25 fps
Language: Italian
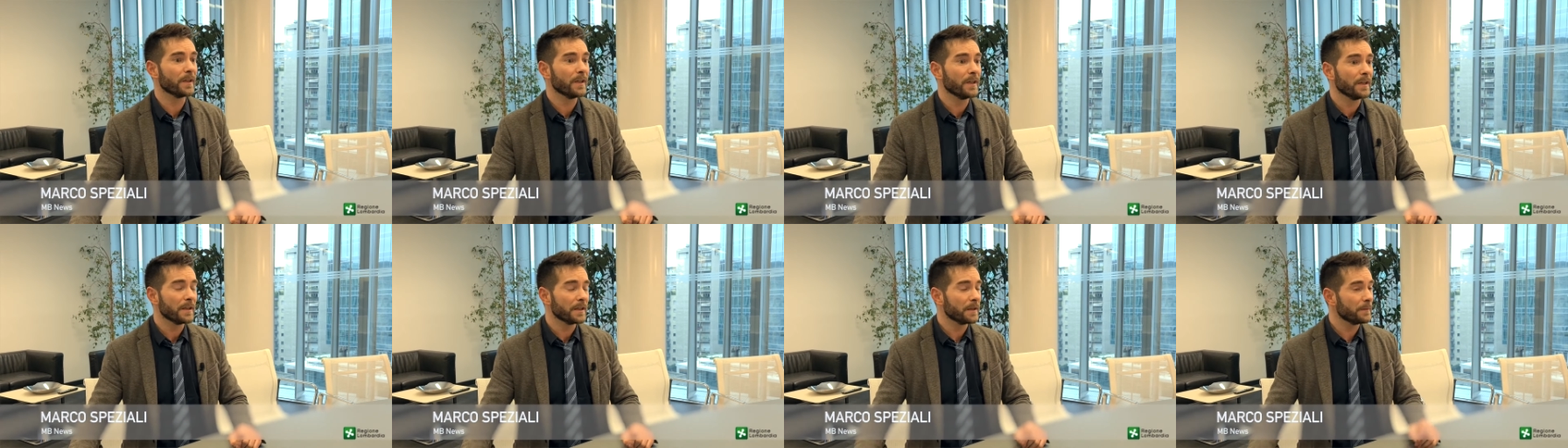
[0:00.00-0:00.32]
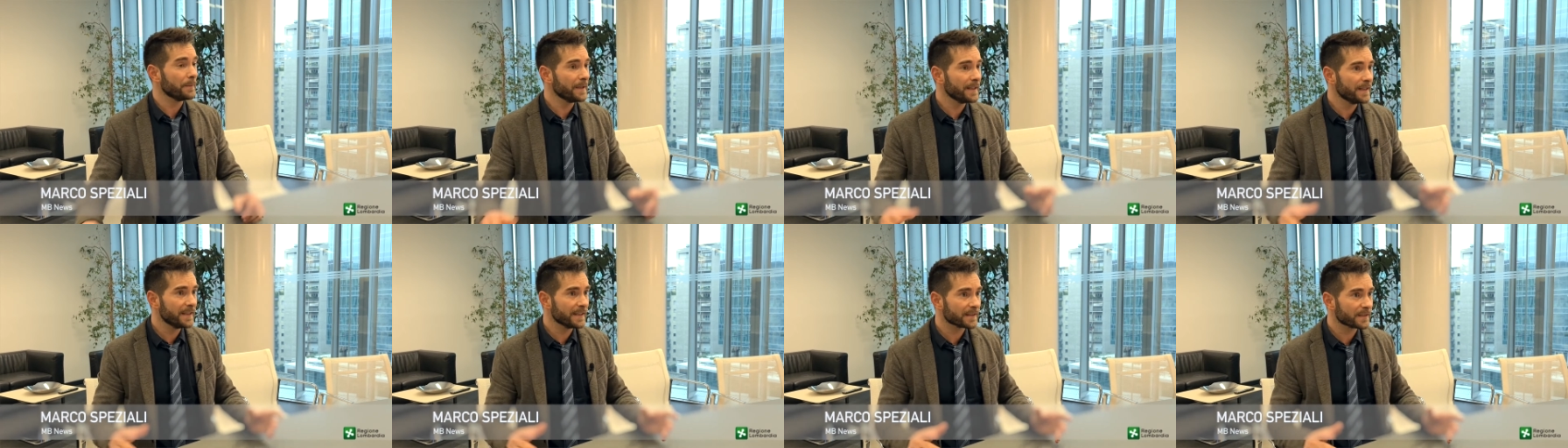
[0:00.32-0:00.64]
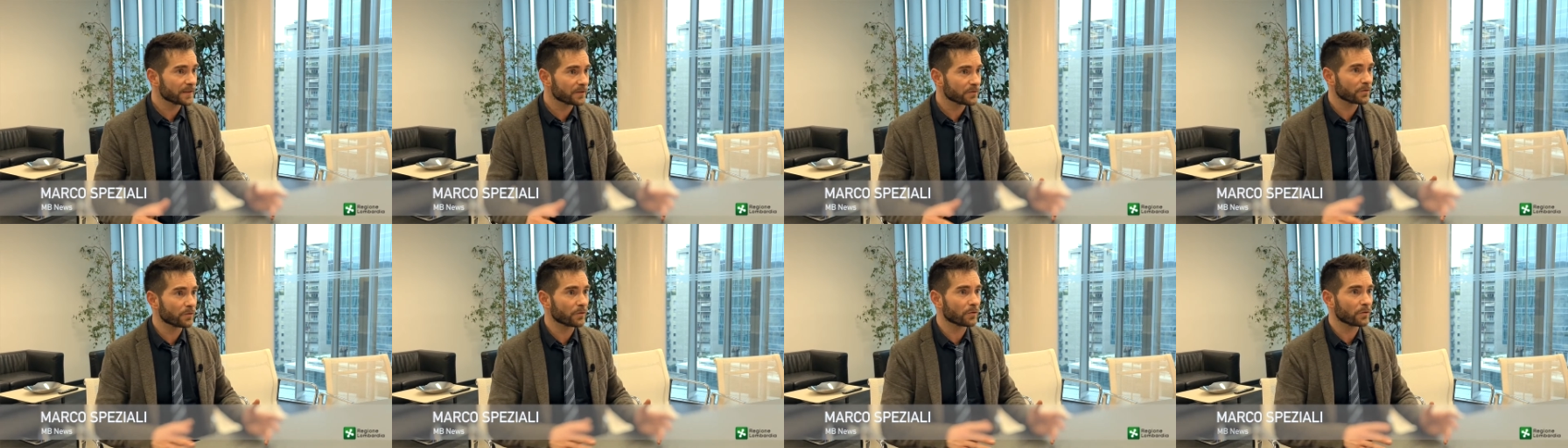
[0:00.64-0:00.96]
i media si
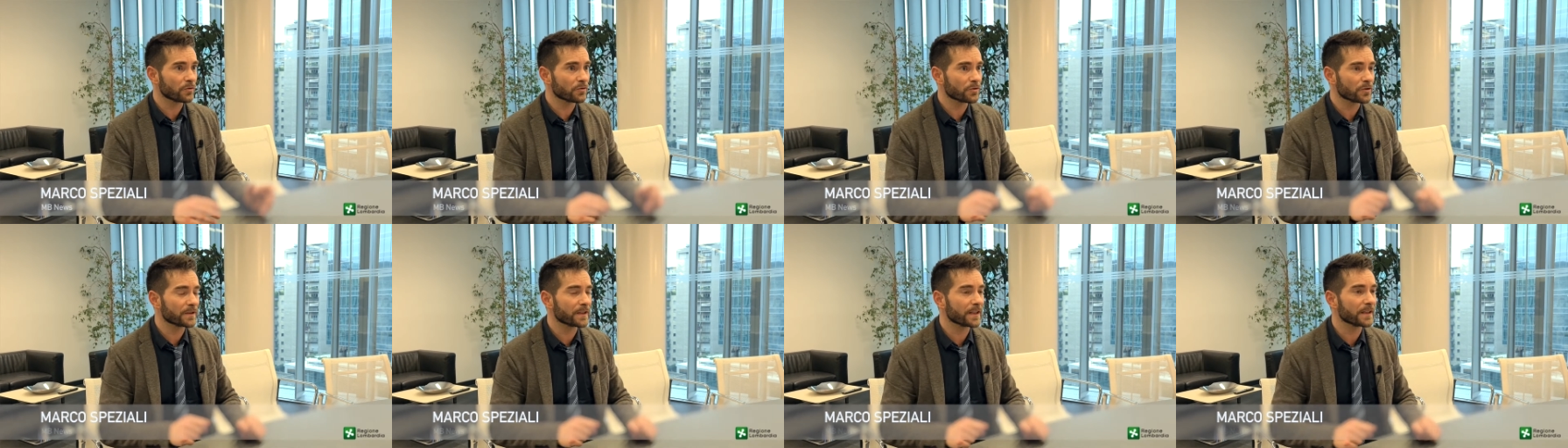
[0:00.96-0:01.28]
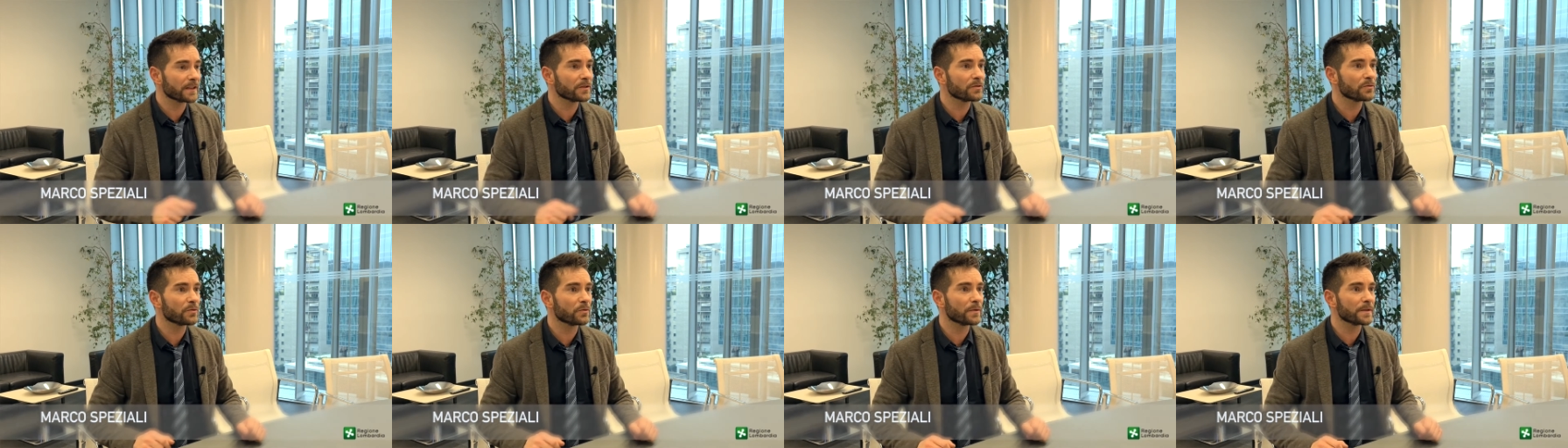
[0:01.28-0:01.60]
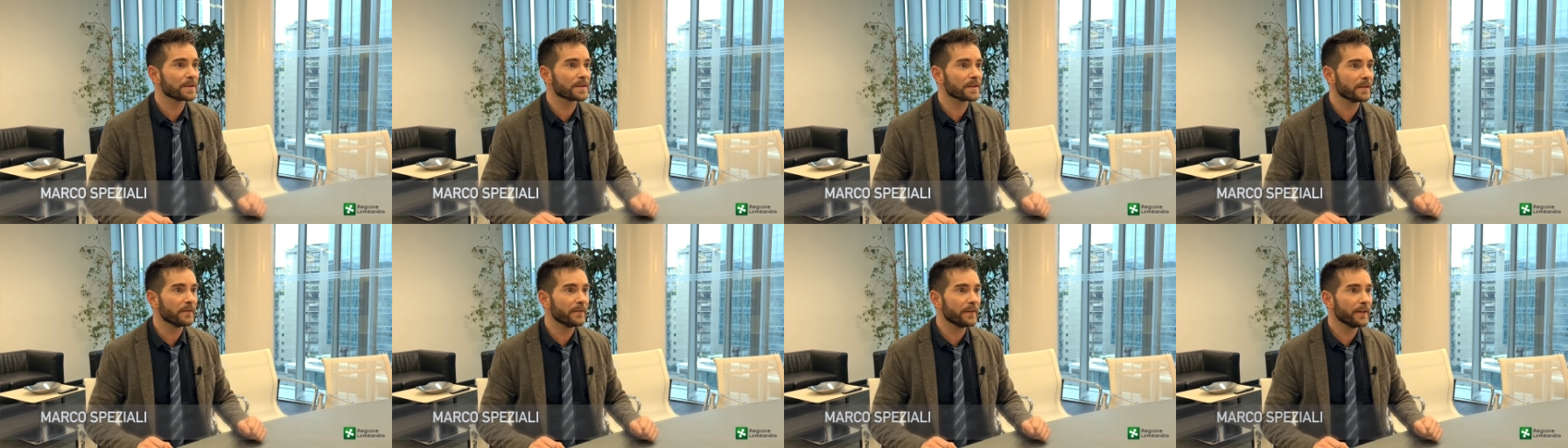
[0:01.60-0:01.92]
sono concentrati su
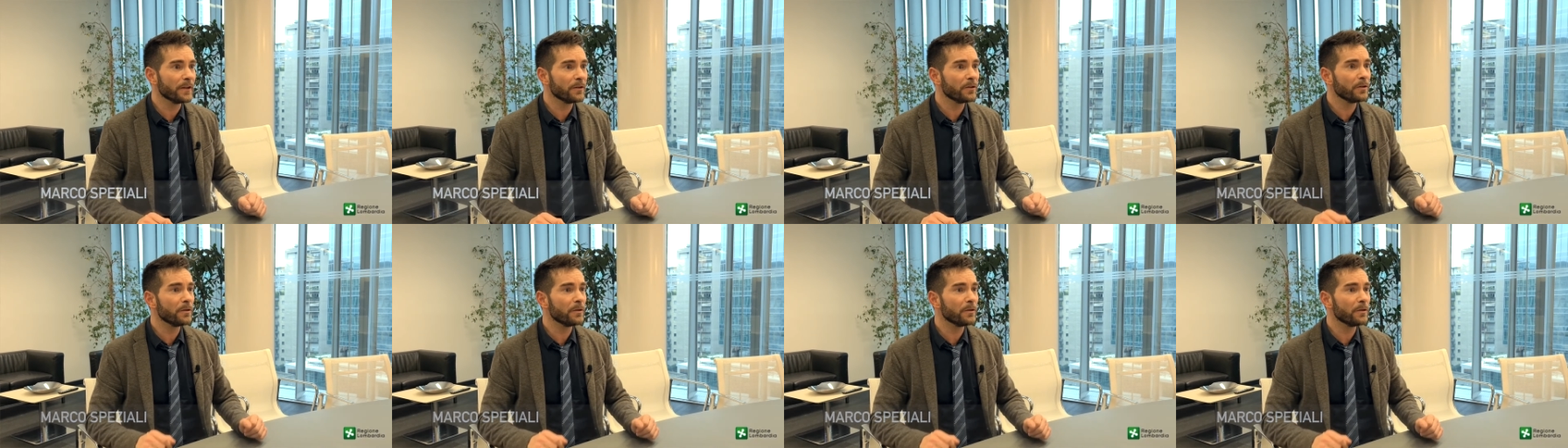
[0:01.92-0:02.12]
questo evento,